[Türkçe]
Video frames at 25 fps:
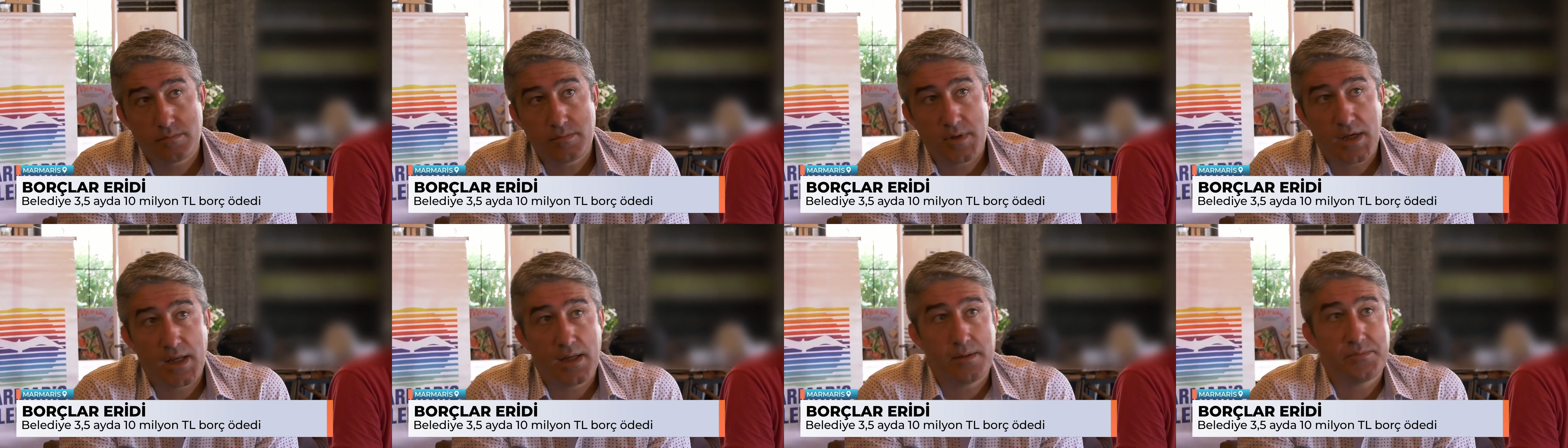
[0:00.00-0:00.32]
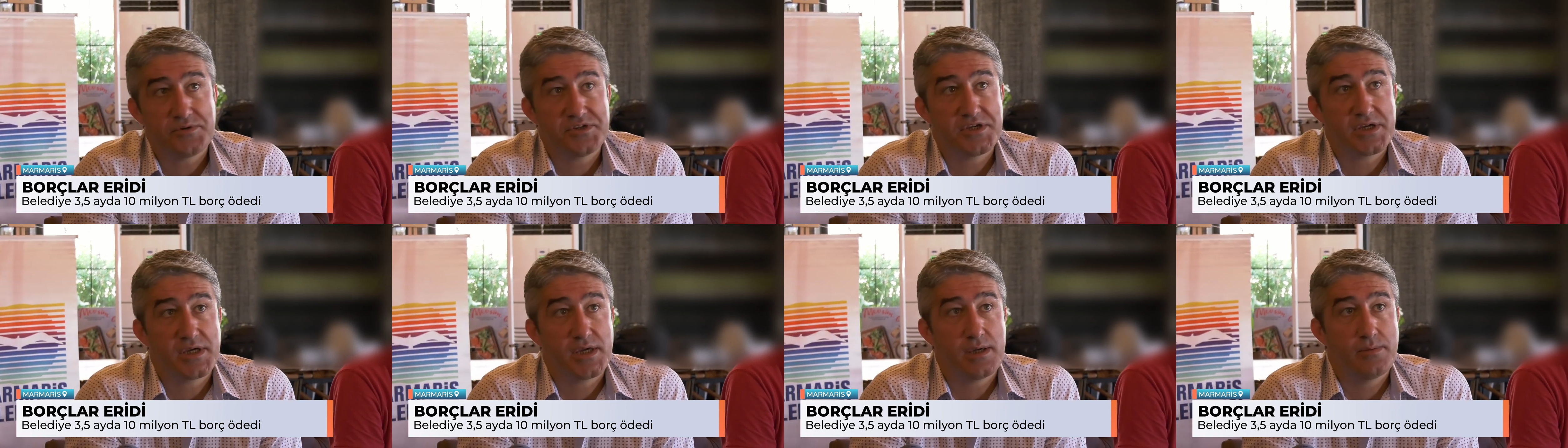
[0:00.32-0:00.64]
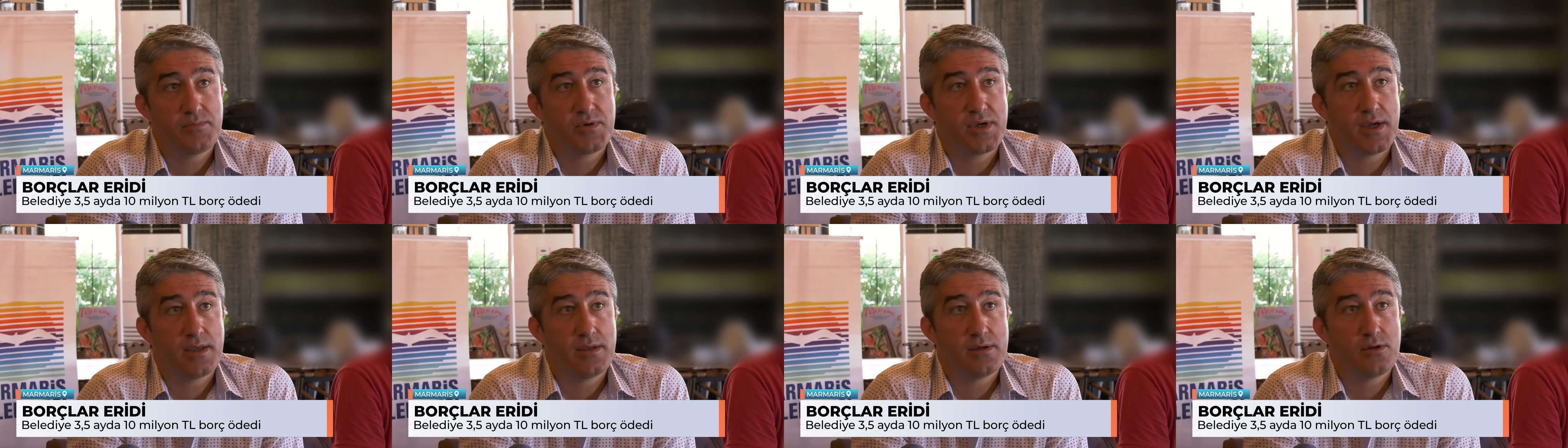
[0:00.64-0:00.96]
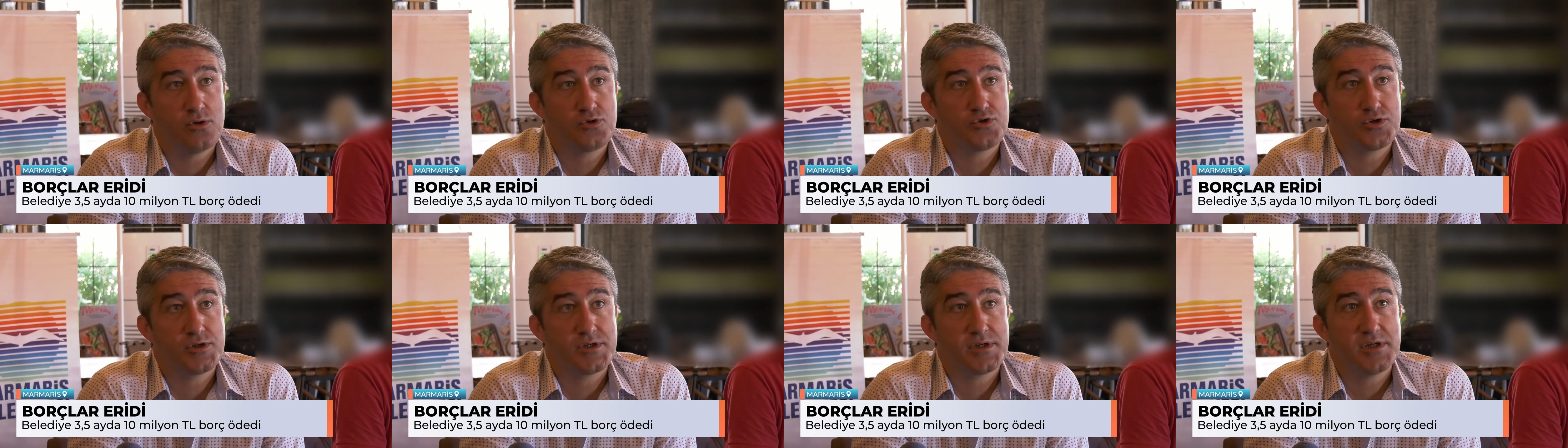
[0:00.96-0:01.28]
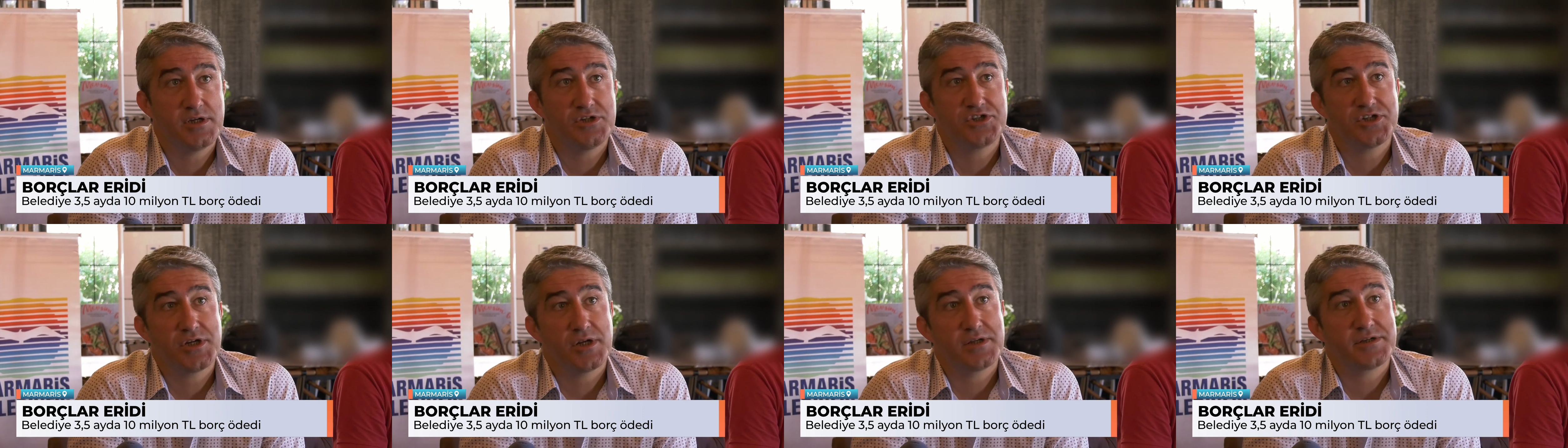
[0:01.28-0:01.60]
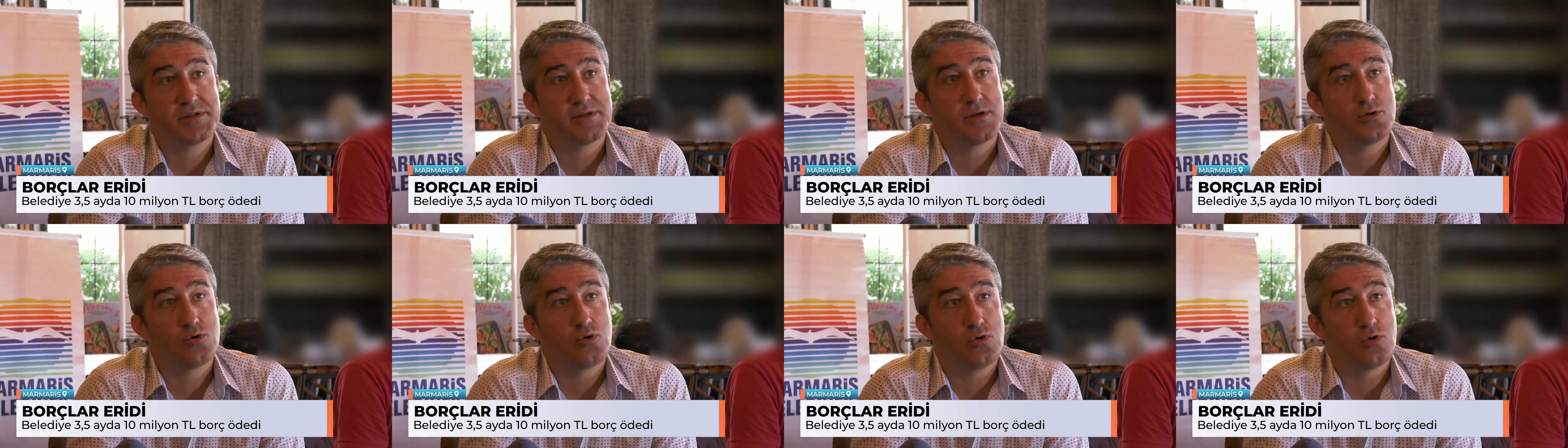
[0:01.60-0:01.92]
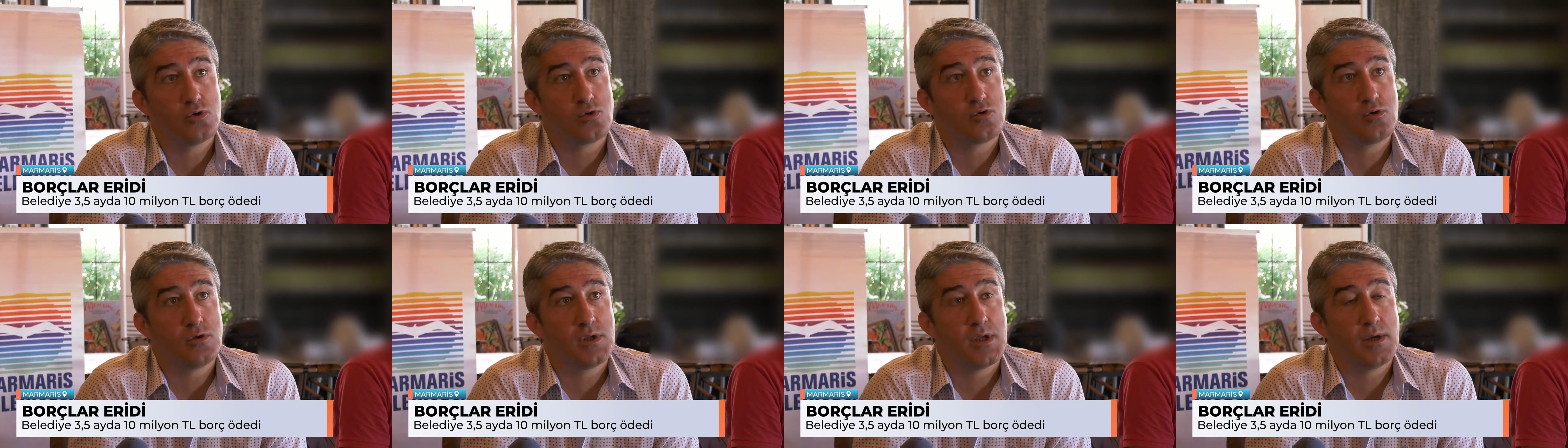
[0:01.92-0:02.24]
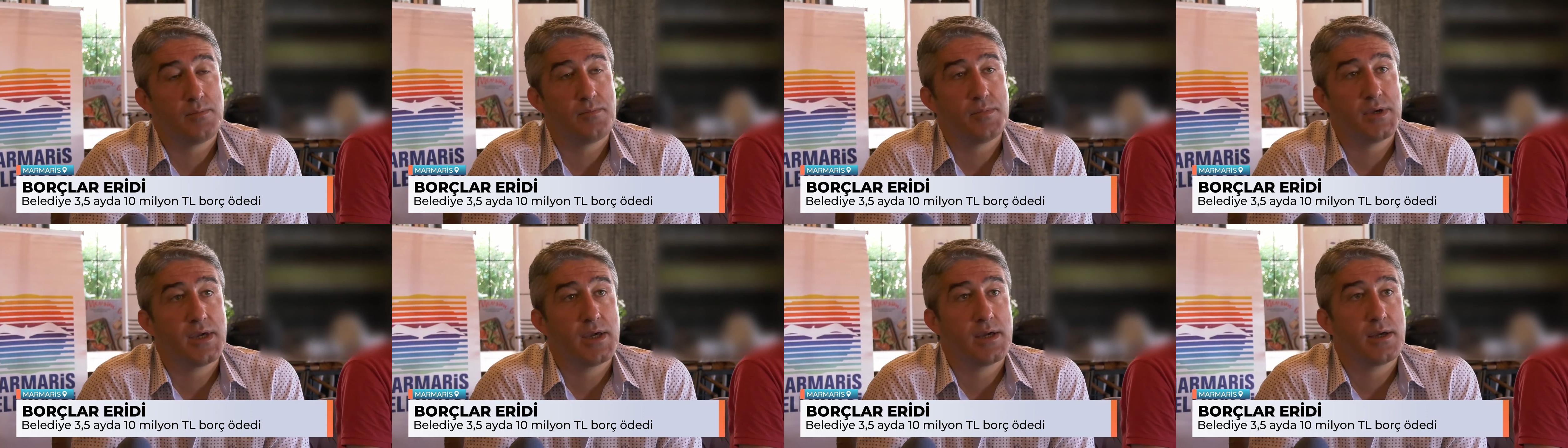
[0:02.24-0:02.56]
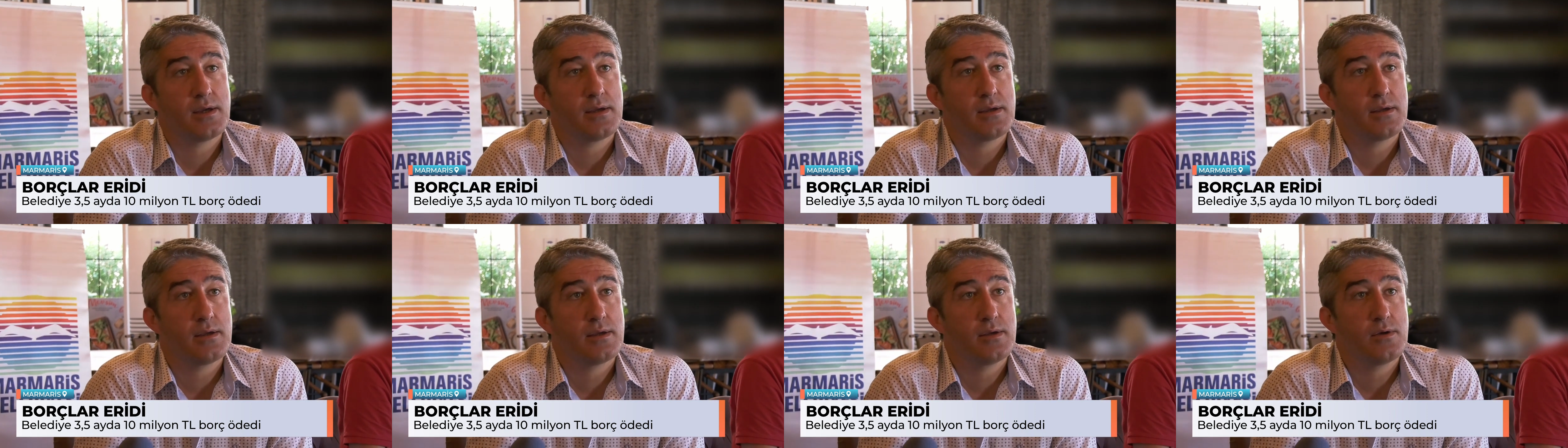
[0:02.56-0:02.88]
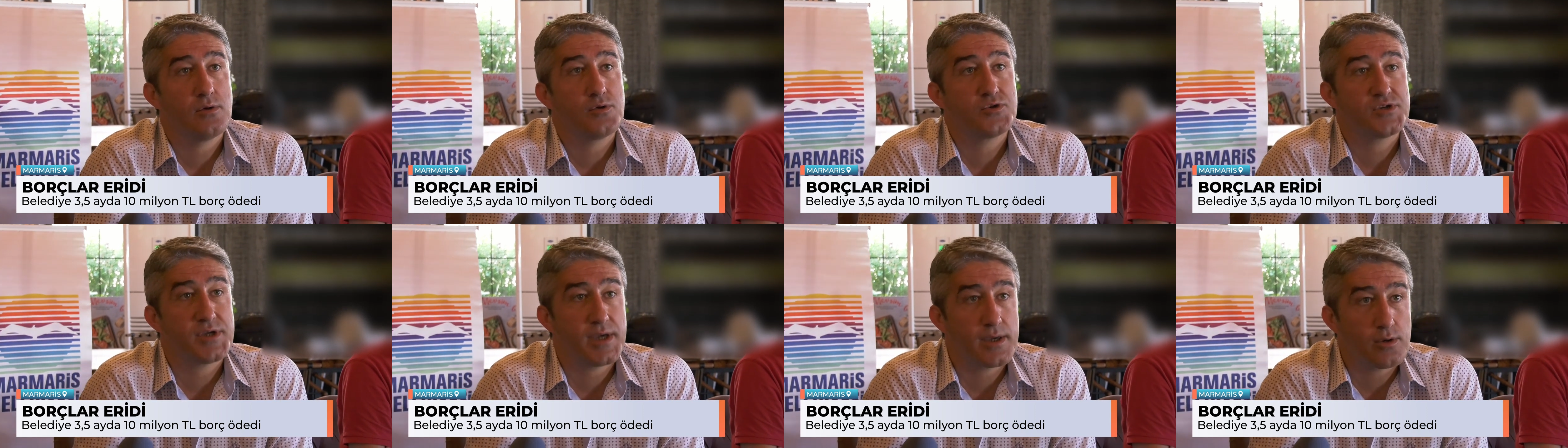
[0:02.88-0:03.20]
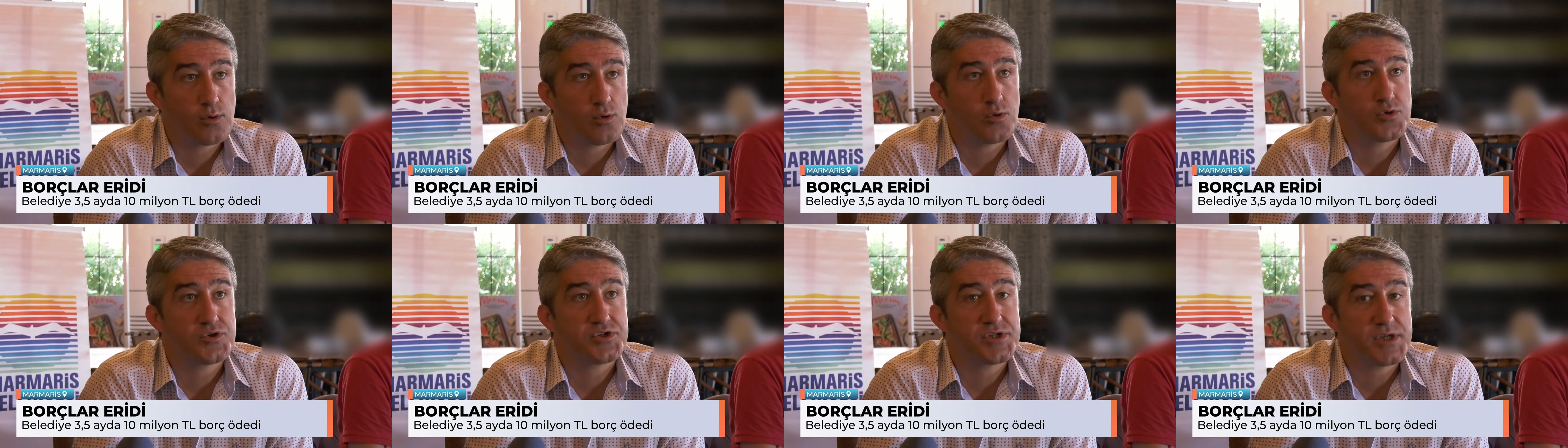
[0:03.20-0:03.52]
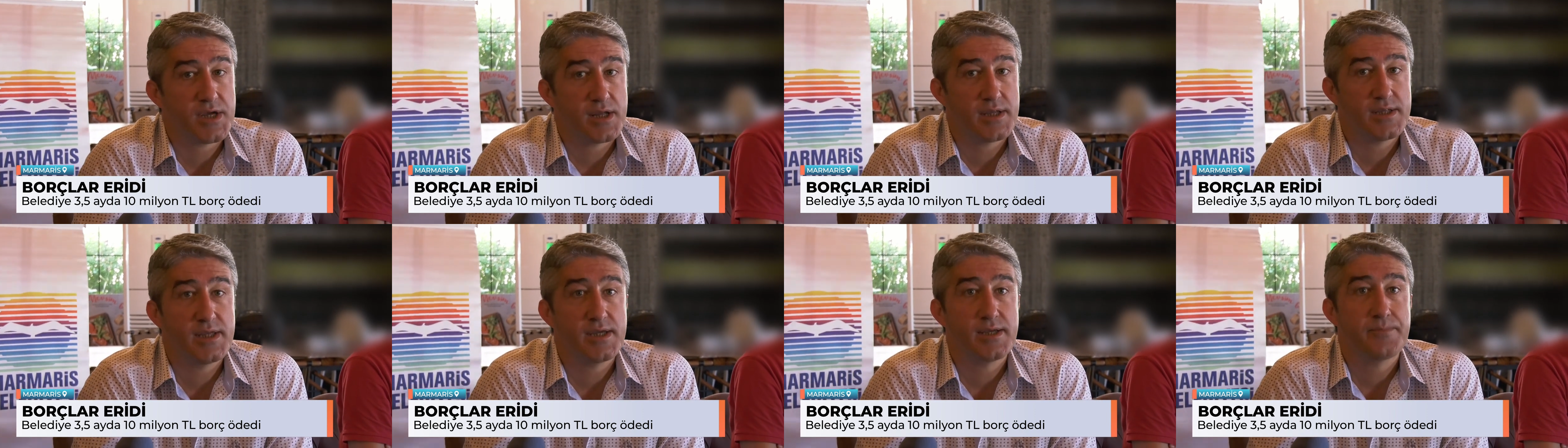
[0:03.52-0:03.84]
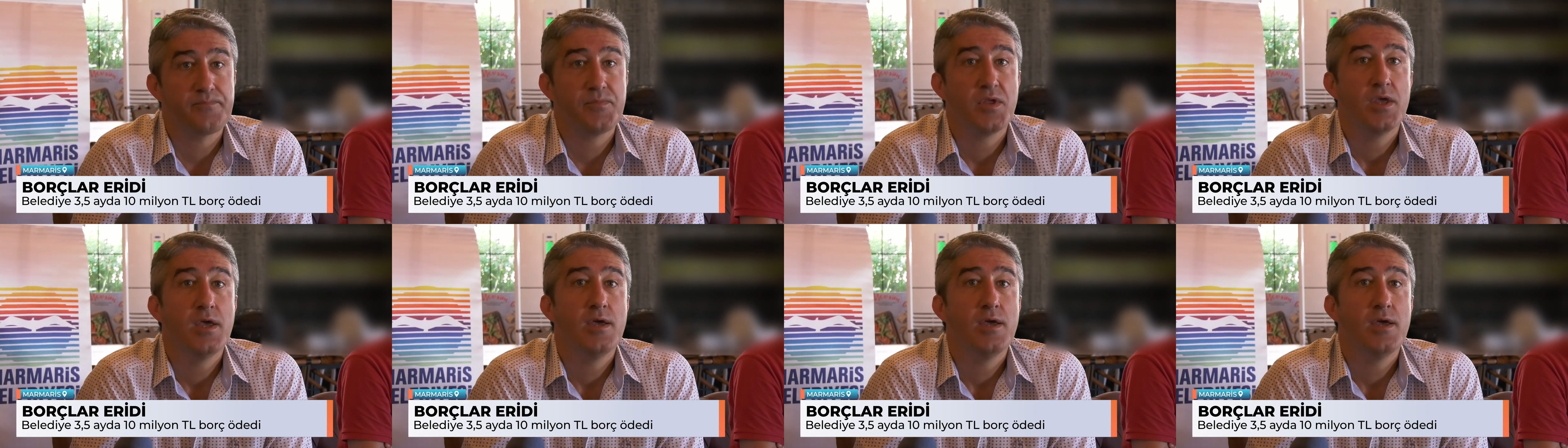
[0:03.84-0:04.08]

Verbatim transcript: elimizdeki imkanlar içerisinde doğru kullanmaya özen gösterdik.